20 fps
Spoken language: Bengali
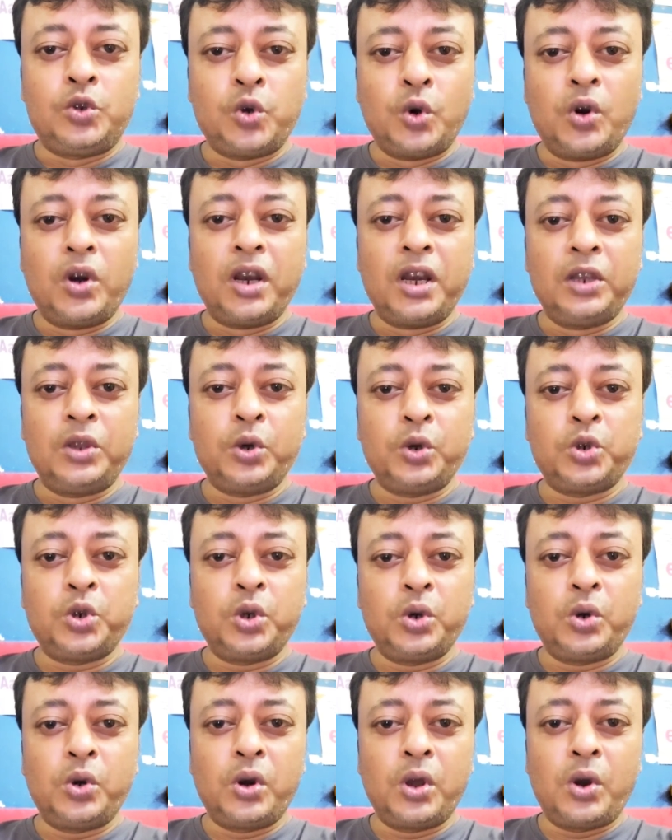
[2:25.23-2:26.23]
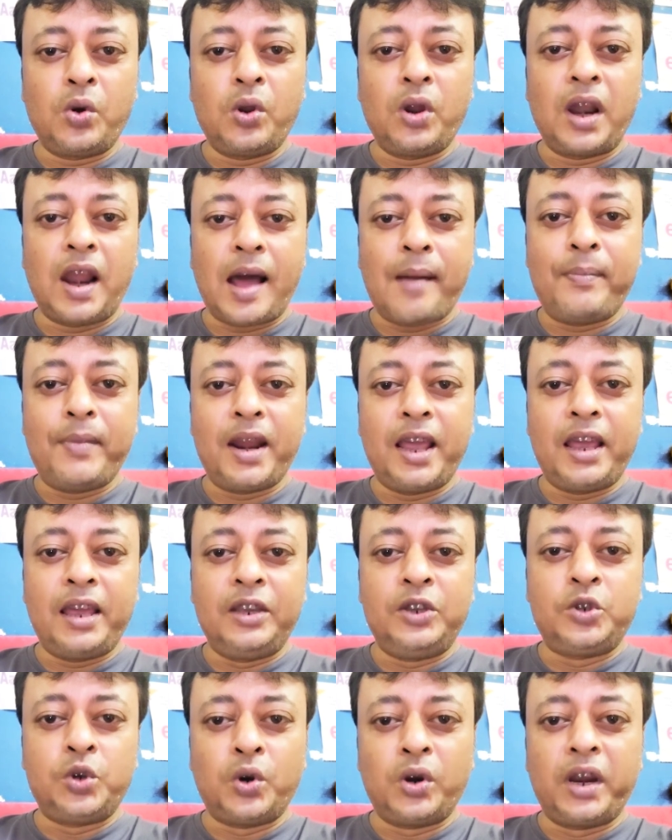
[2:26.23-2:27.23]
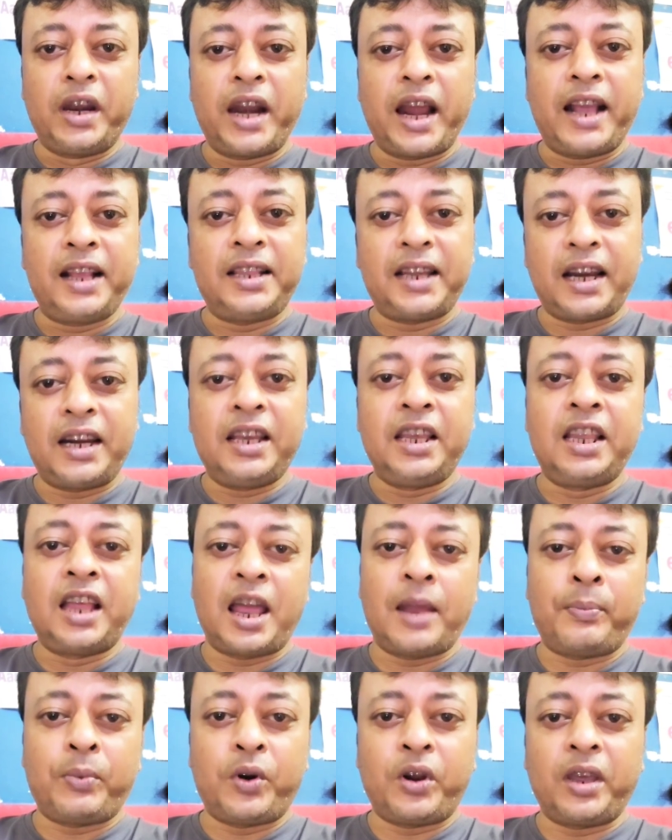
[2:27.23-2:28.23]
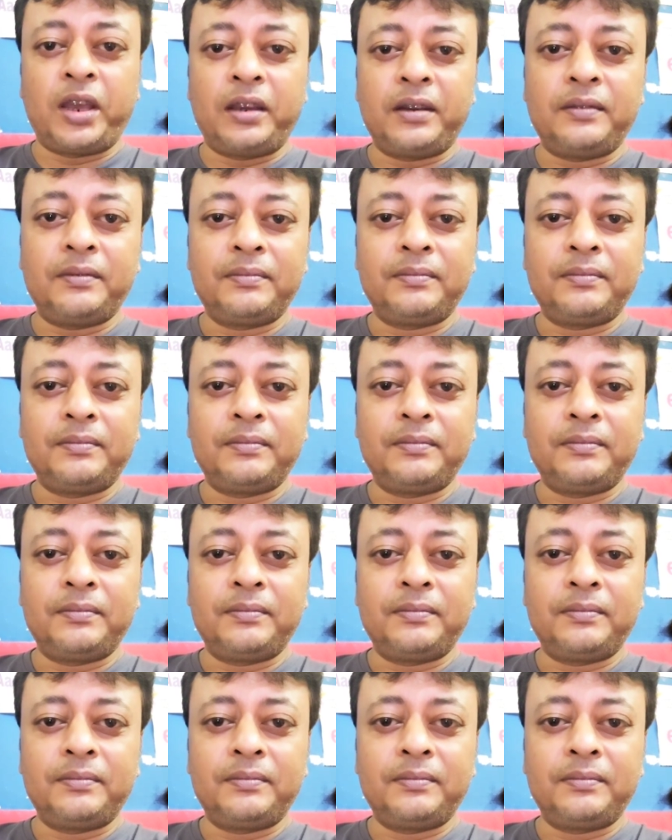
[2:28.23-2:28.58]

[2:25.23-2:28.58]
জঙ্গি তোষণ করে কোনো লাভ নেই জঙ্গিরাই তাড়িয়ে দেয় পড়ে